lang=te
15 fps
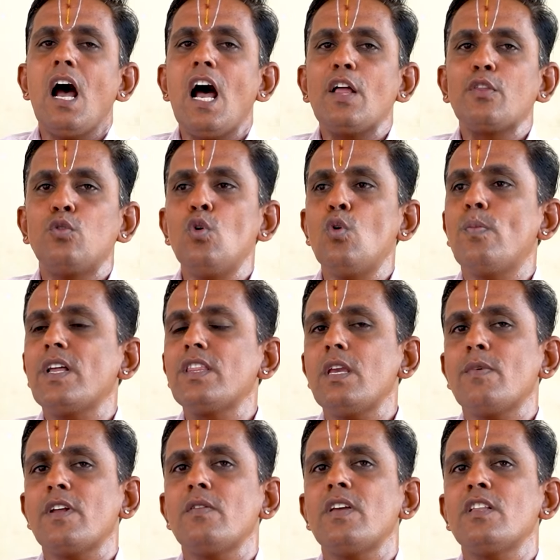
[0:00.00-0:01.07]
ఆ ధూప
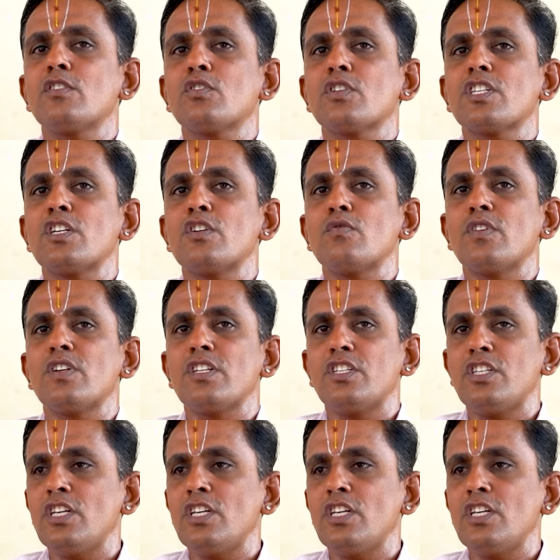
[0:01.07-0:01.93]
దీప మీద చేసేటువంటి